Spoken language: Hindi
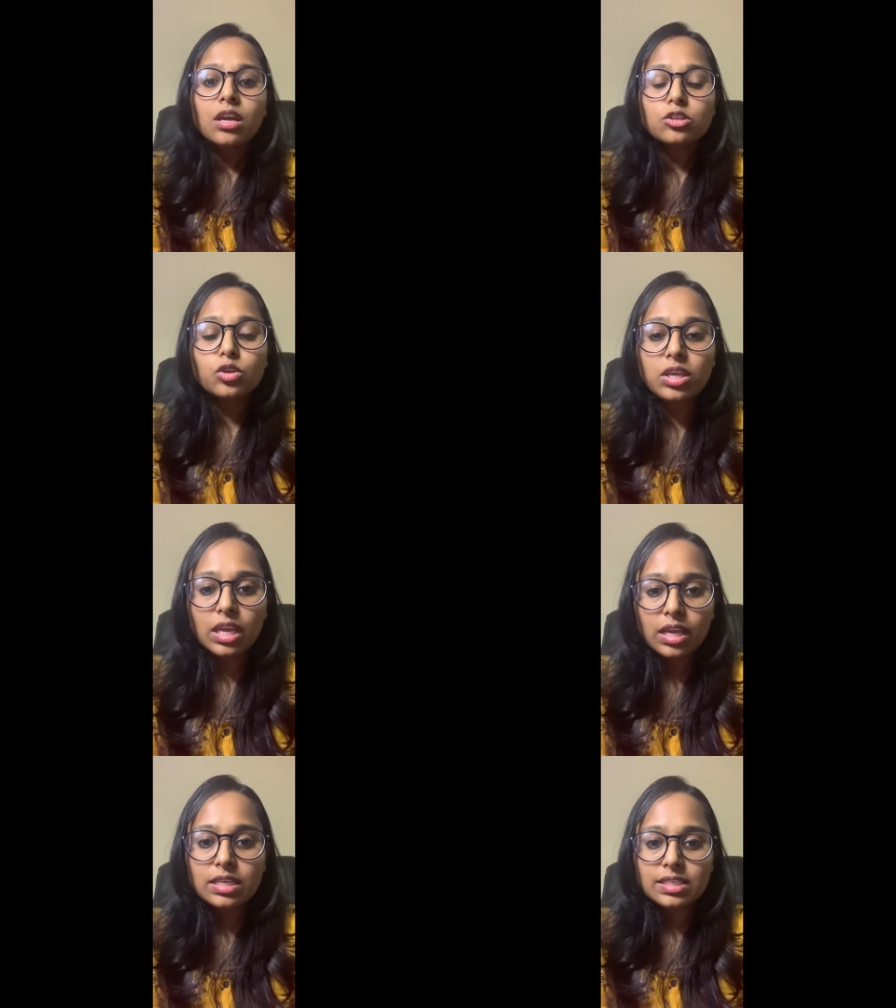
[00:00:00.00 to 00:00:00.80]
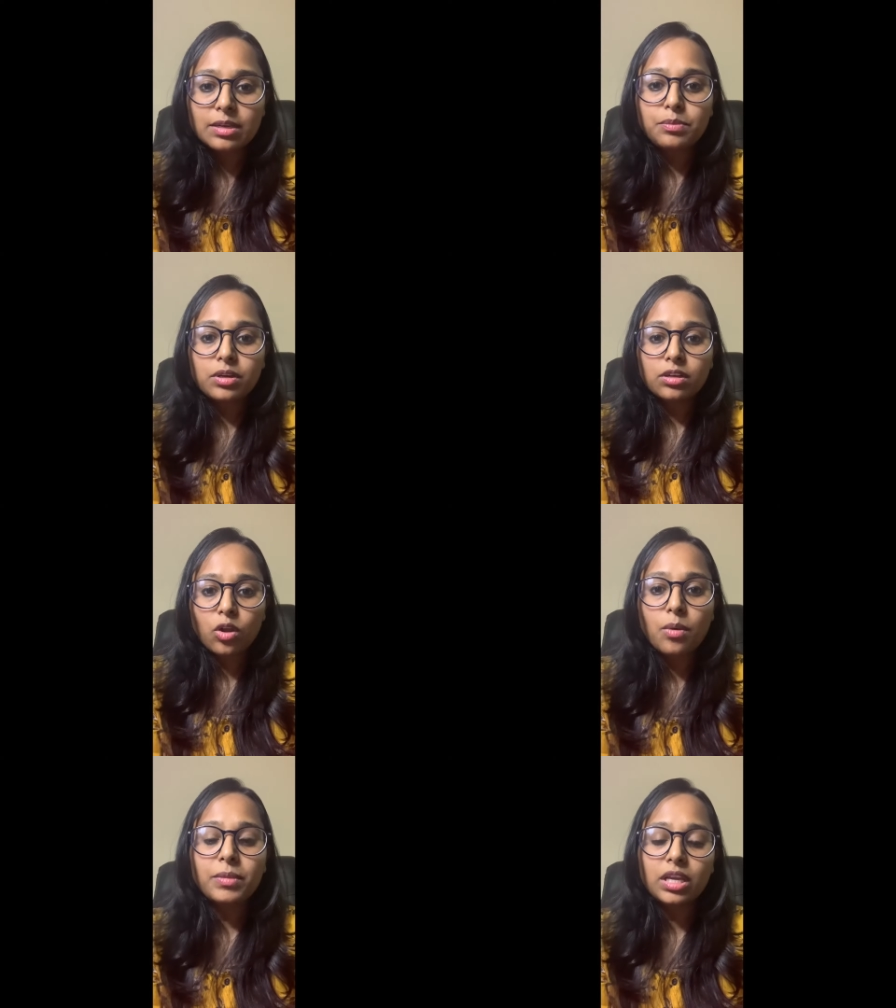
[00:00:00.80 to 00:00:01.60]
सो so, ये रिसिप्ट
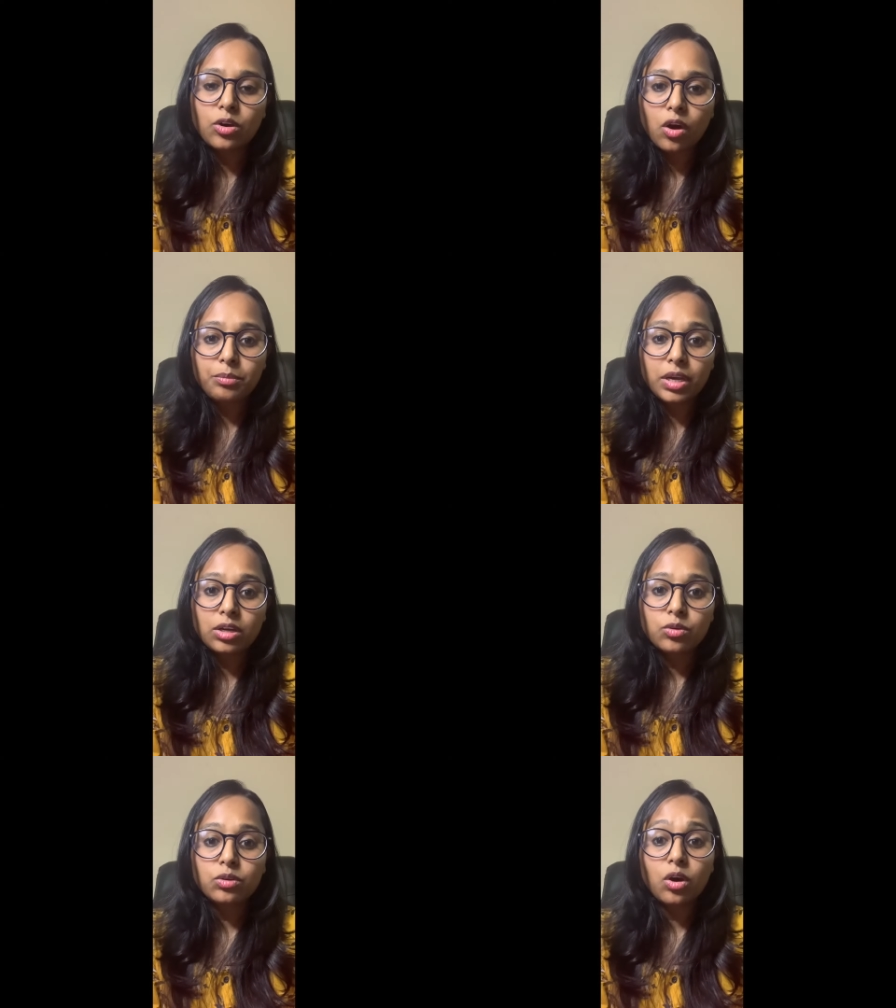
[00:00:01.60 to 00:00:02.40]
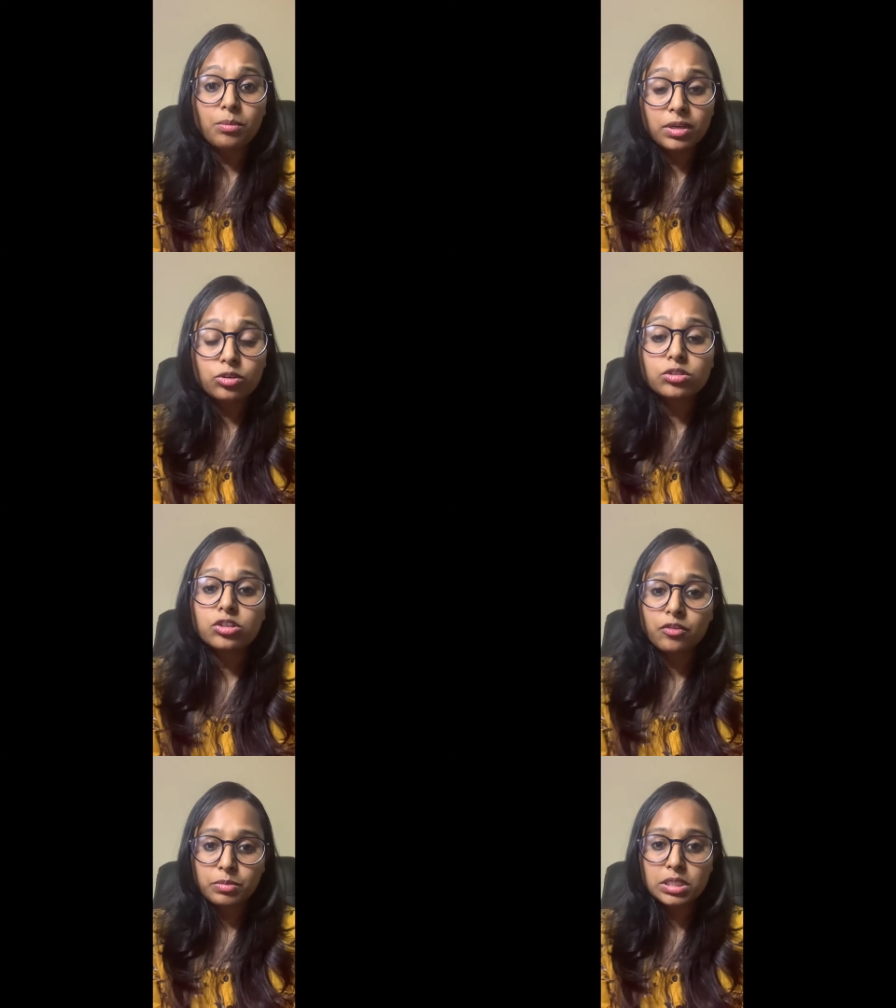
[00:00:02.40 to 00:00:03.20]
नॉर्मली गवर्नमेंट को नॉर्मल
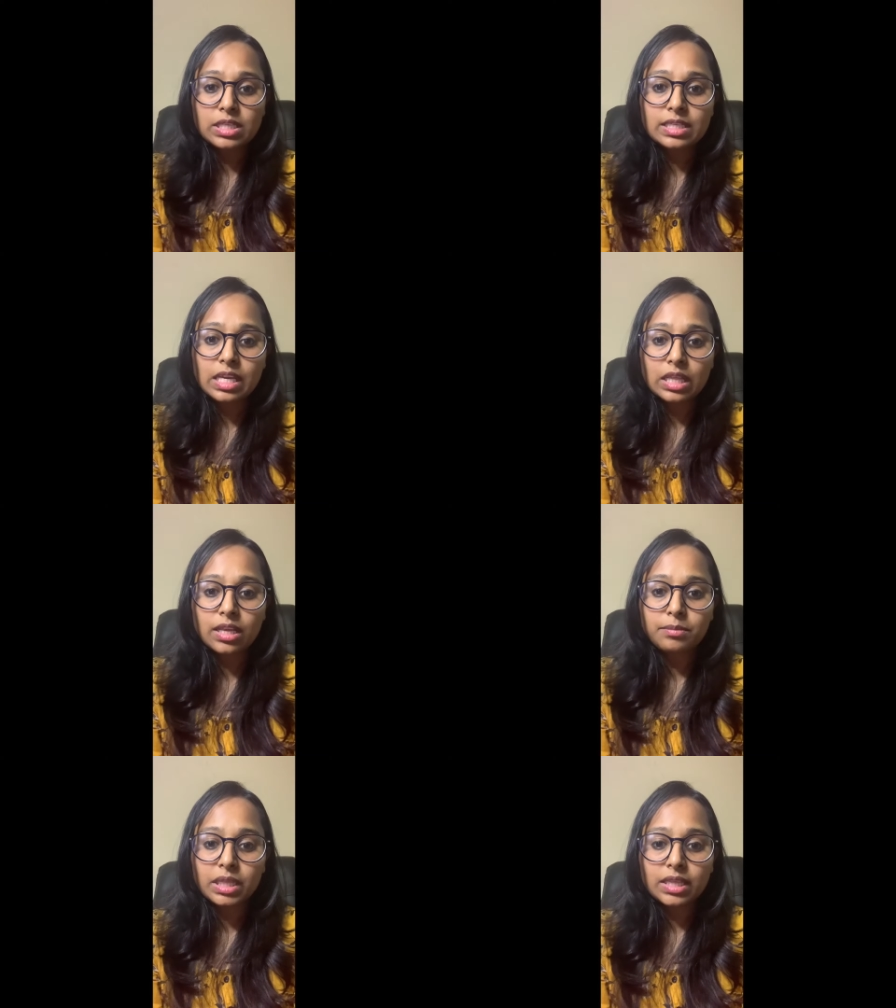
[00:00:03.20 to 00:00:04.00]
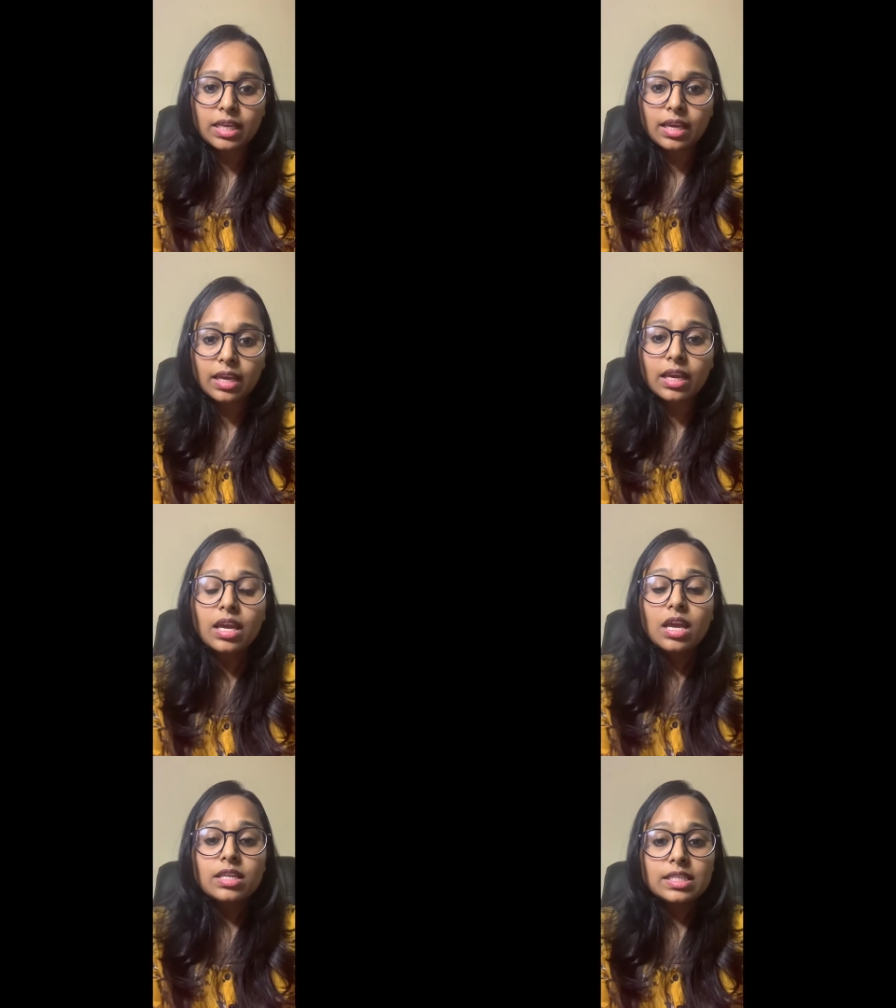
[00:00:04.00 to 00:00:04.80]
कोर्स ऑफ बिजनेस के अंदर मिलती हैं
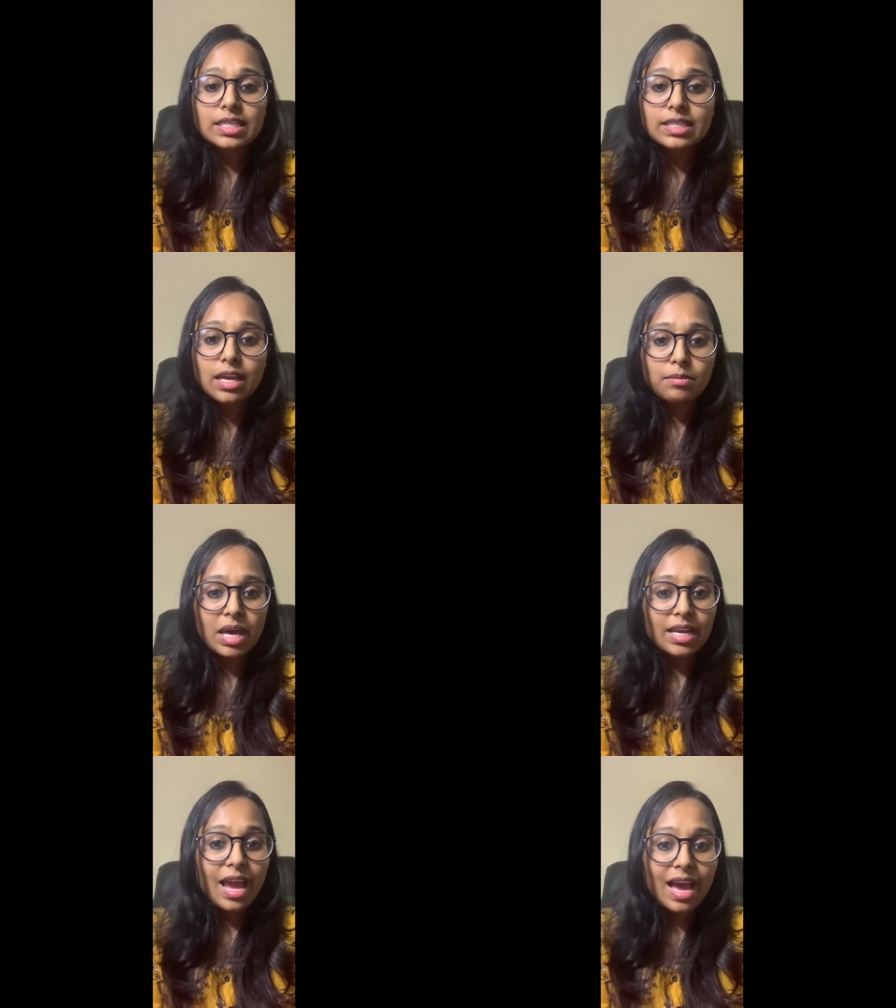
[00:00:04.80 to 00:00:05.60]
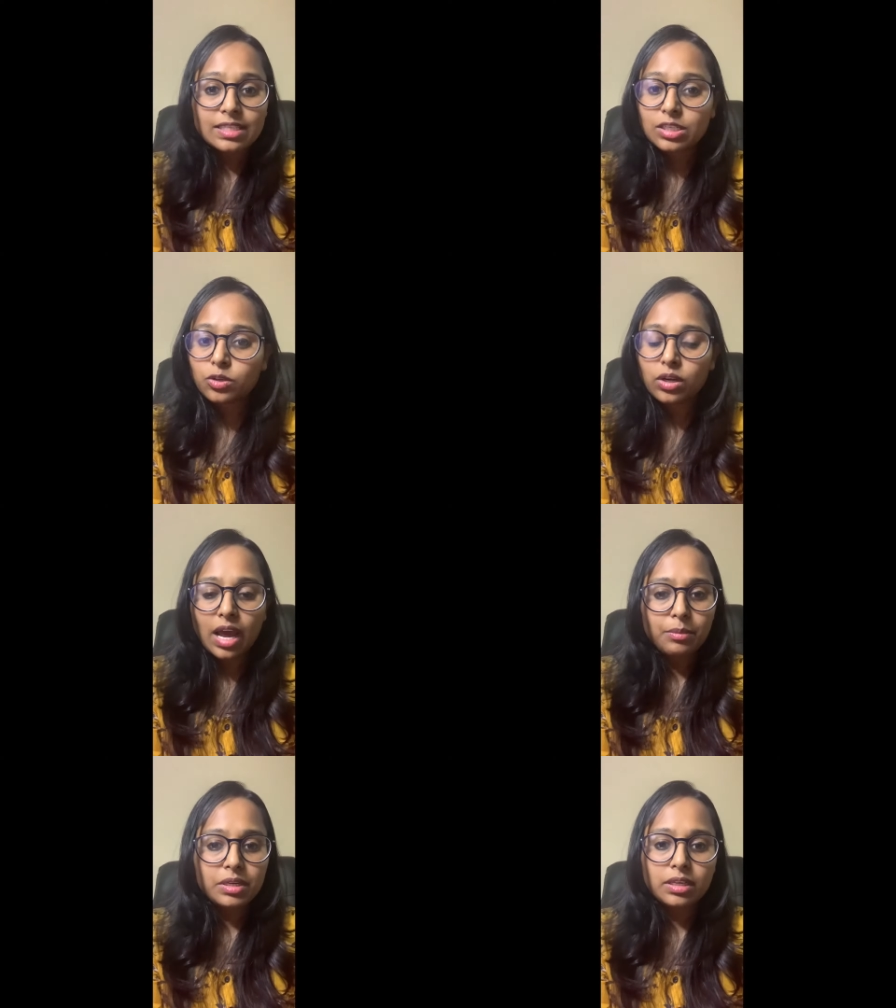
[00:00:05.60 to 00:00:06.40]
जिनसे हमारे एसेट और
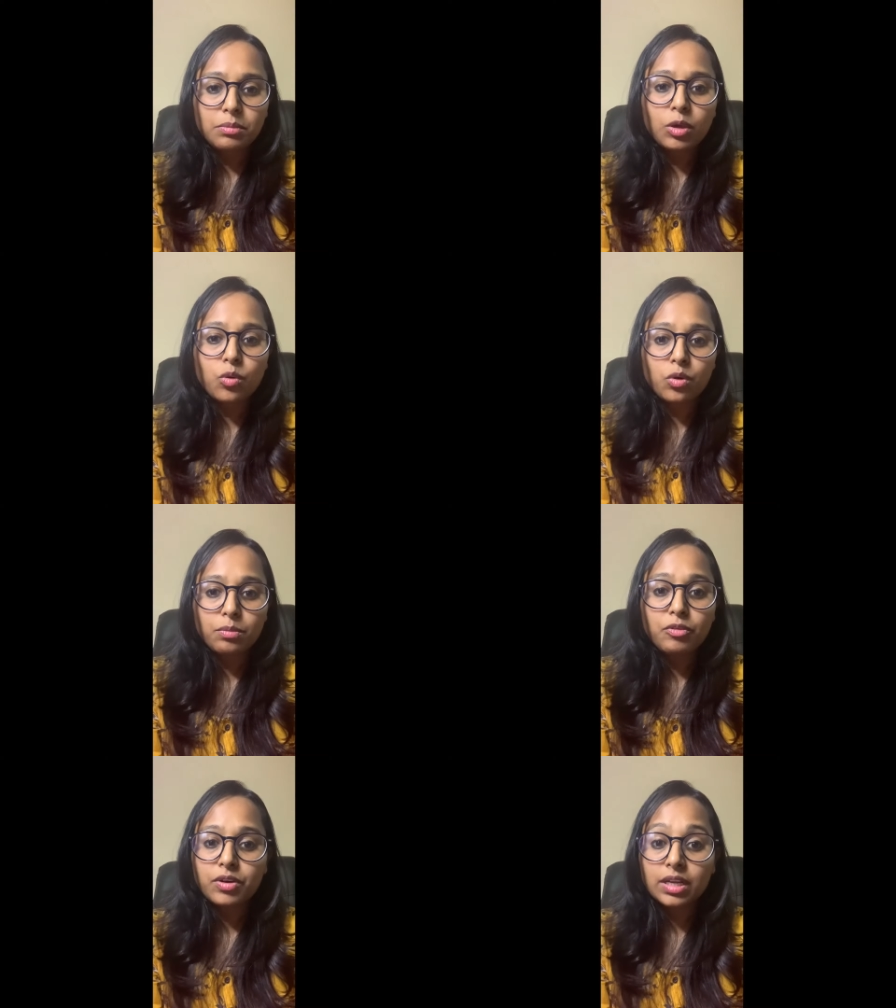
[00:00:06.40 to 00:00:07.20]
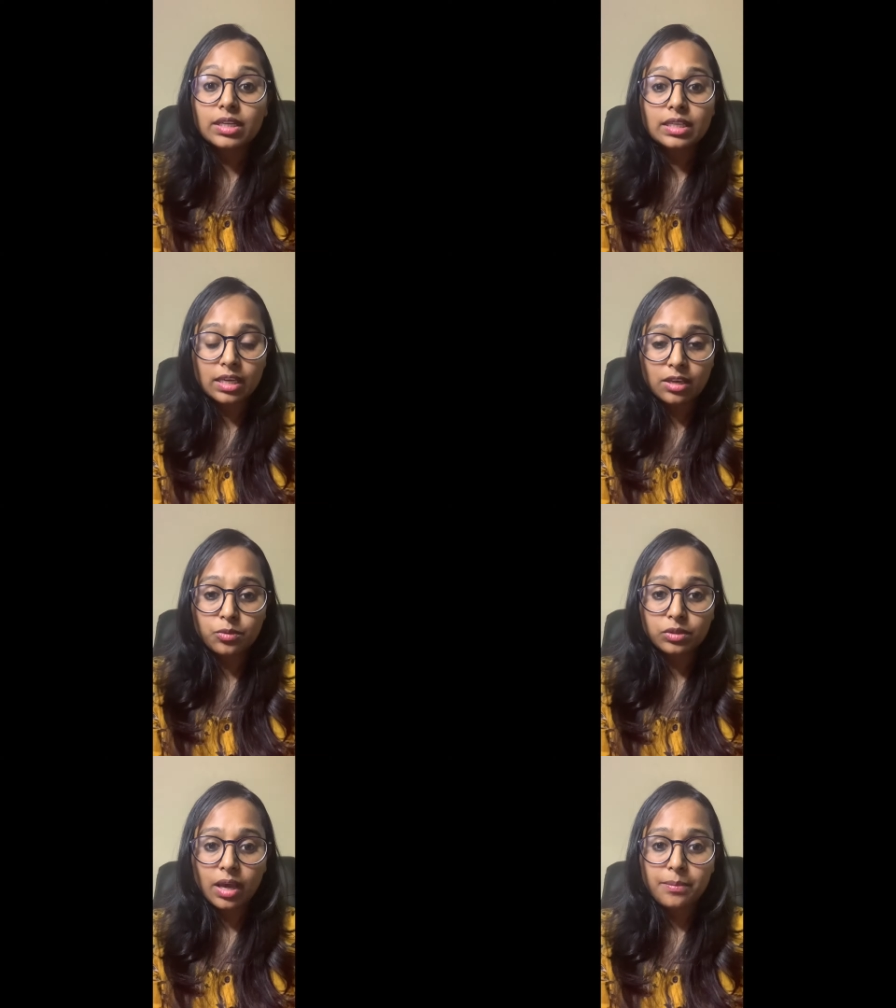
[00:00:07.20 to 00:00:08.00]
लाइबिलिटी में कोई भी फर्क नहीं
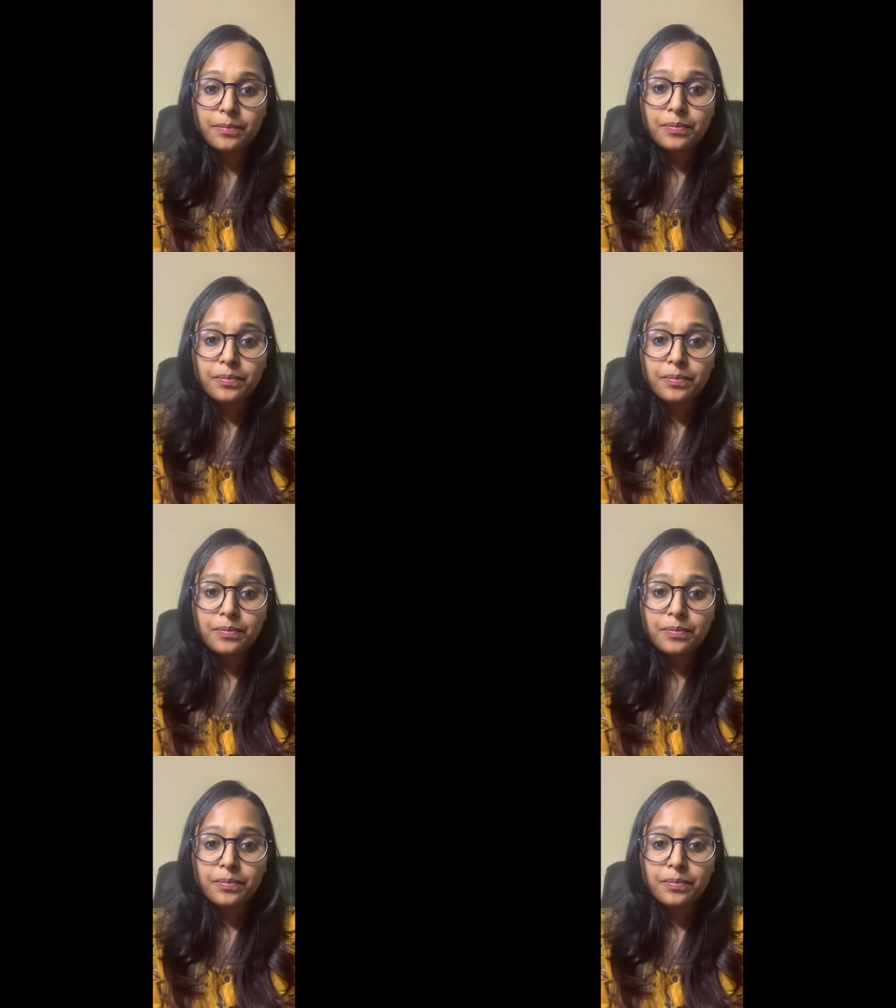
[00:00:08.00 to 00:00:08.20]
होता